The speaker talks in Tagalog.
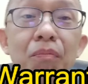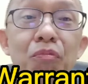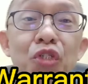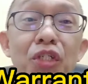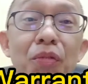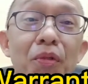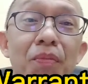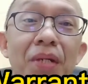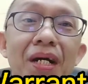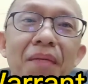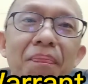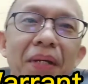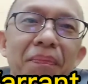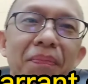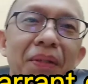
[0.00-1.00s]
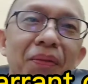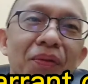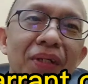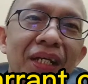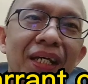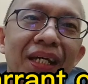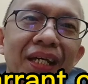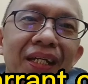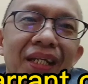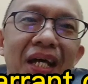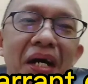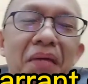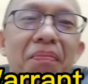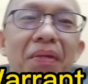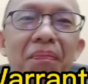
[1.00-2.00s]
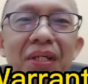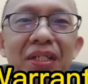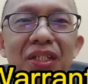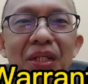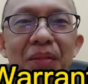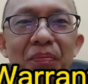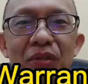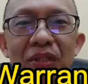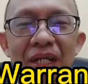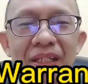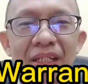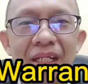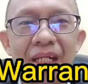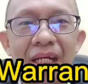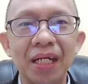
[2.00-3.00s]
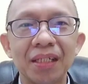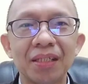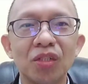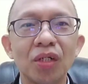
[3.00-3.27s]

Basta po mga ka-5 men uli and have a blessed day po sa ating lahat.